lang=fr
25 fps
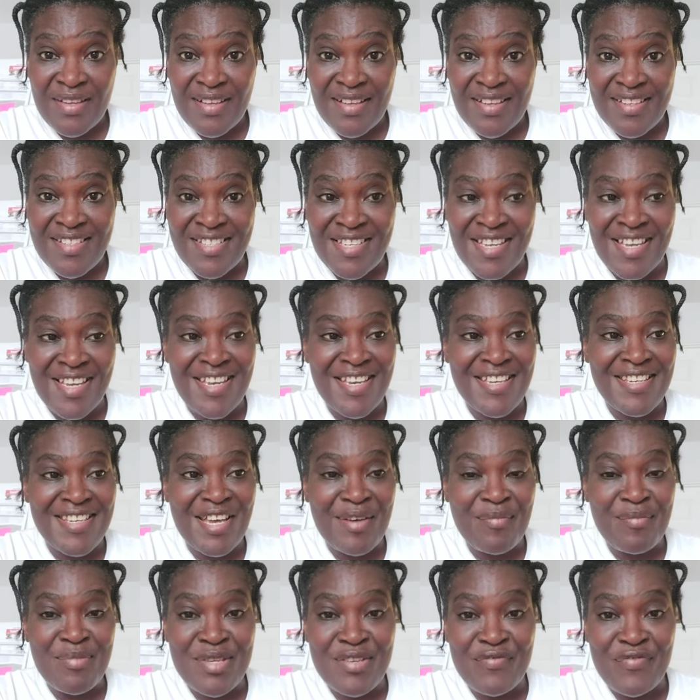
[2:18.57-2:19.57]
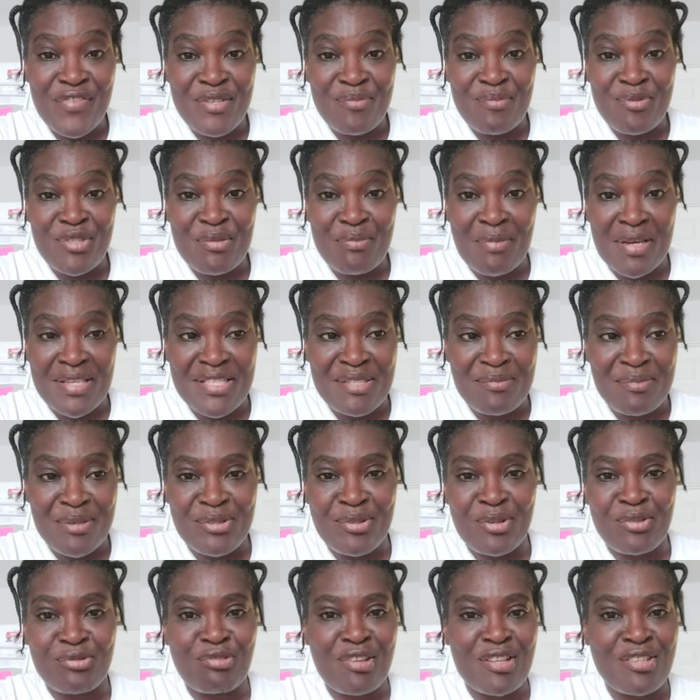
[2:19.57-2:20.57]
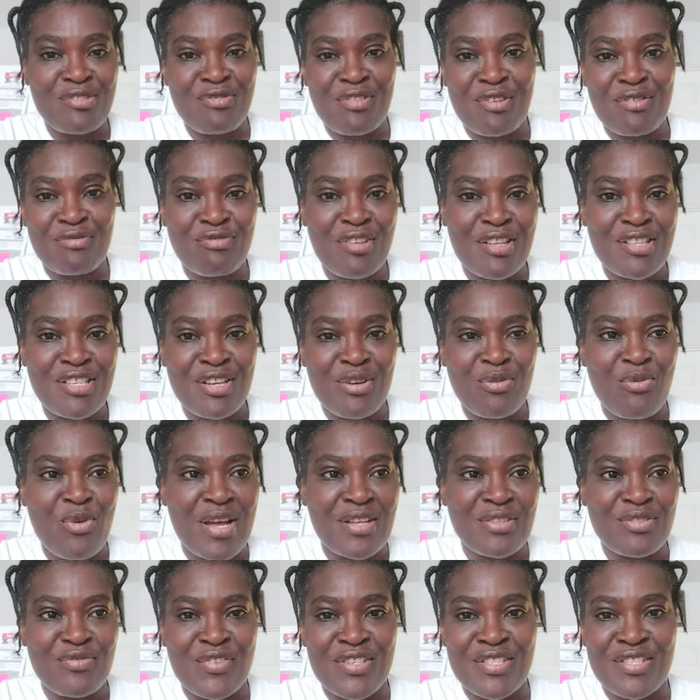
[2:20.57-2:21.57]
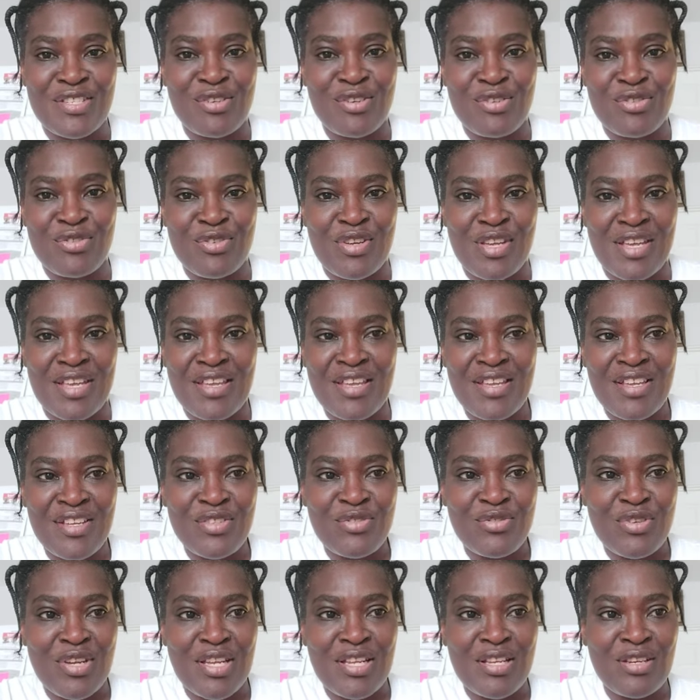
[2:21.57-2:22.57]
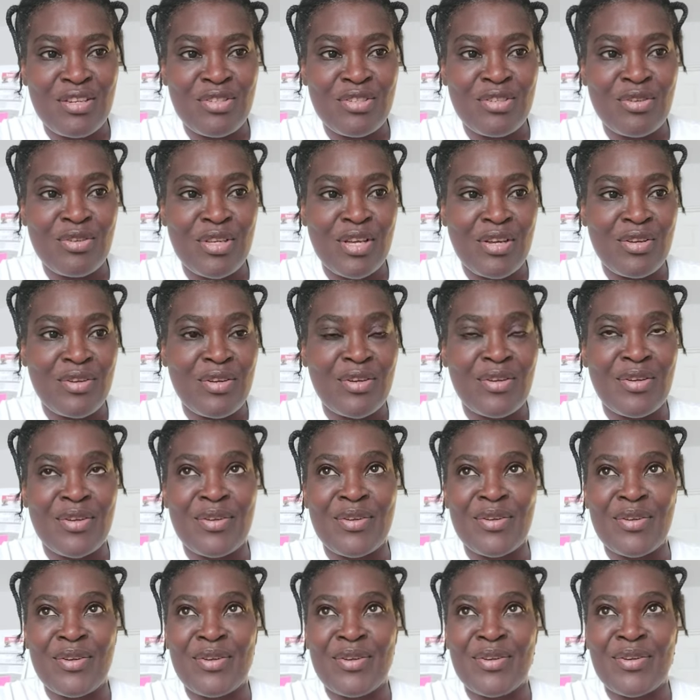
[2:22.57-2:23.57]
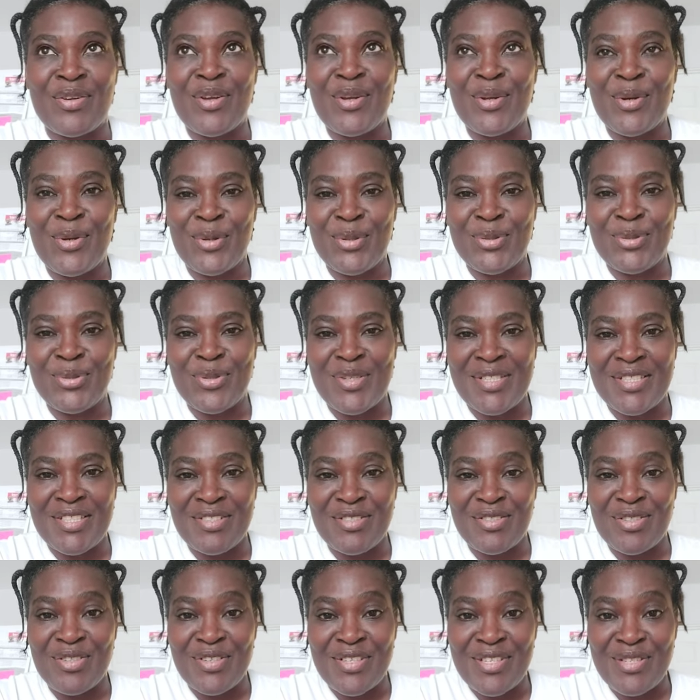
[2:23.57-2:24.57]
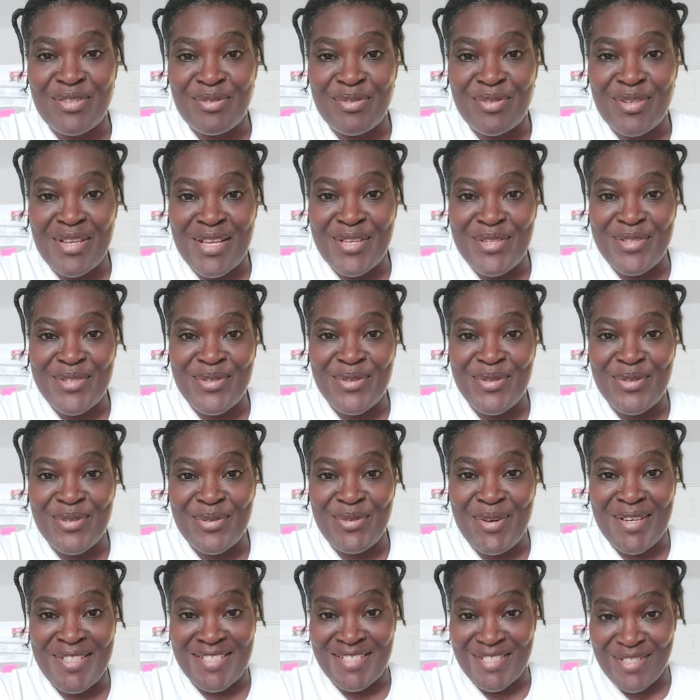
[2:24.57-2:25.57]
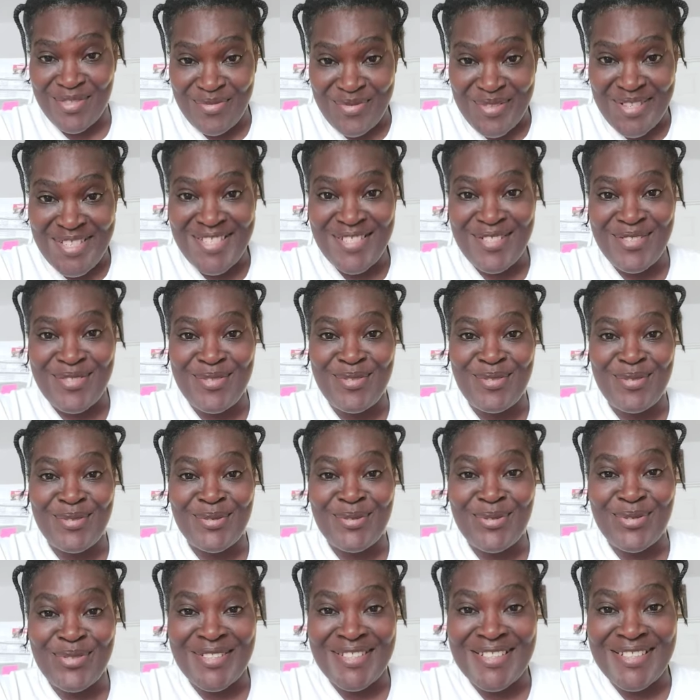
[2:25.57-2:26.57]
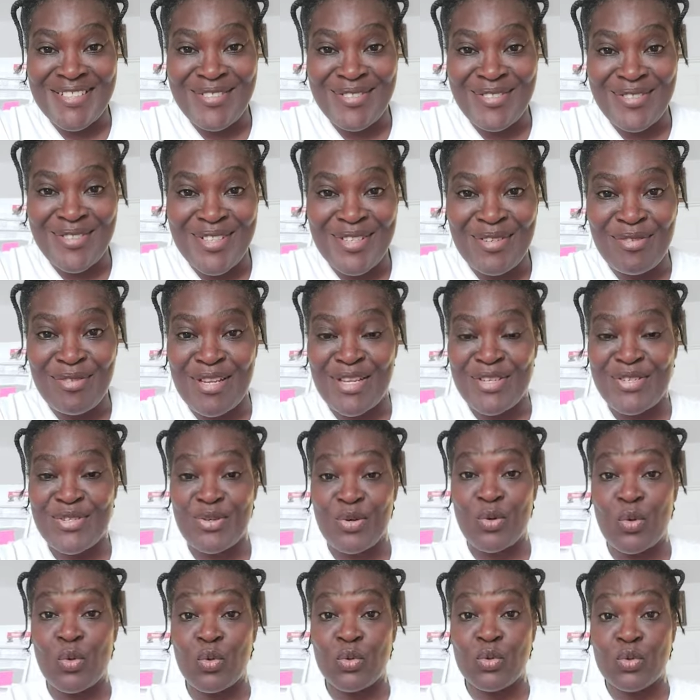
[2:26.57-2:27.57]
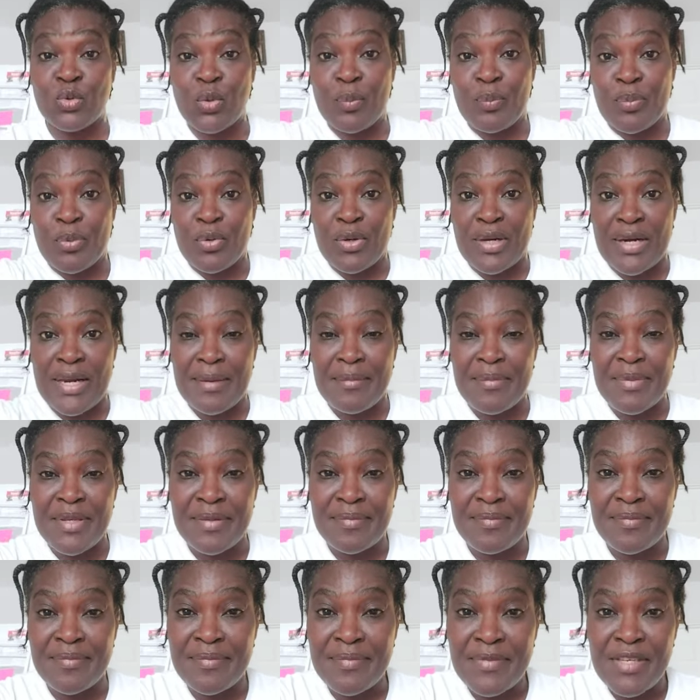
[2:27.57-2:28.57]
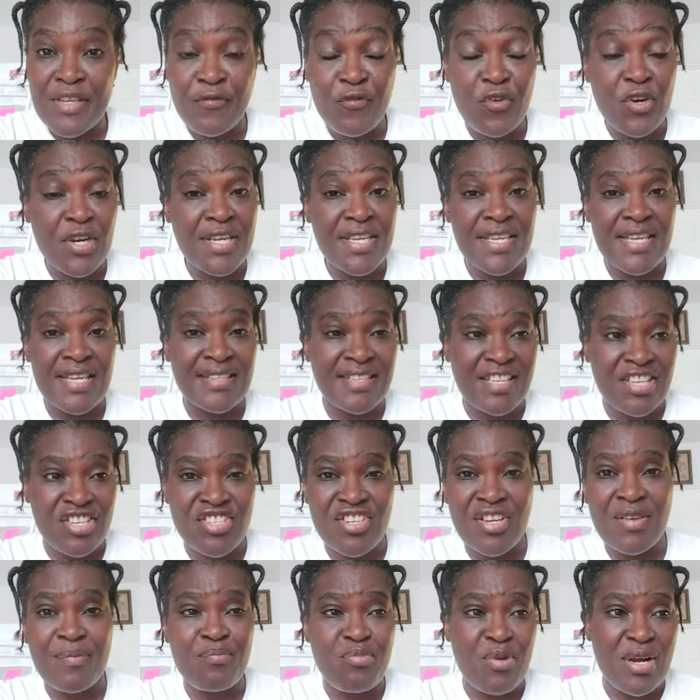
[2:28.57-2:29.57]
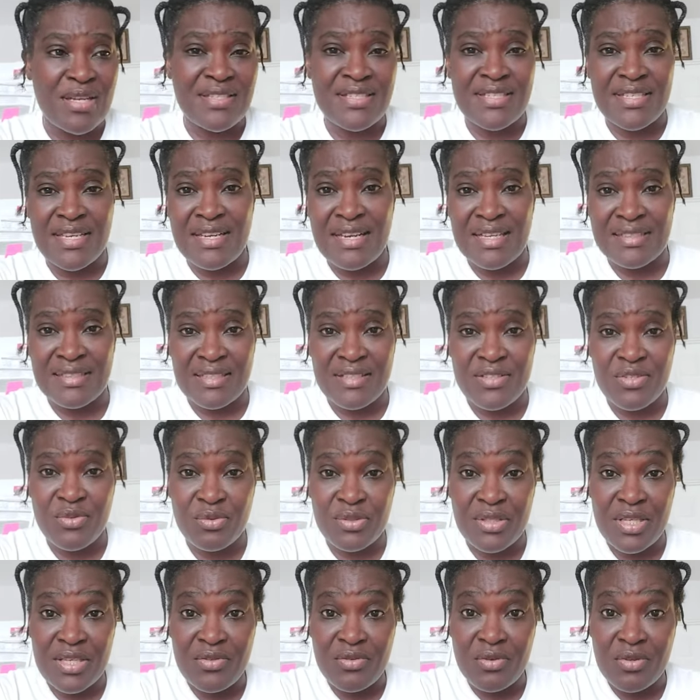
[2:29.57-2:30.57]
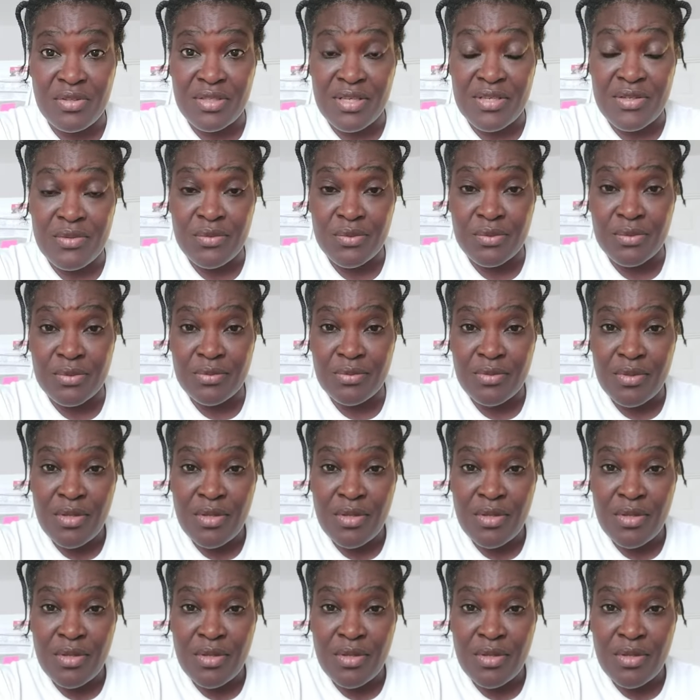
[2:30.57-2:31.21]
J'ai un ami Facebook qui m'a dit, mais donc toi, tu, es quoi Tu veux dire que tu es, tu es euh, l'autorité de régulation, quoi J'ai dit, oui, je suis l'autorité de régulation autoproclamée. Il faut qu'il y ait des gens pour attirer l'attention des uns et des autres.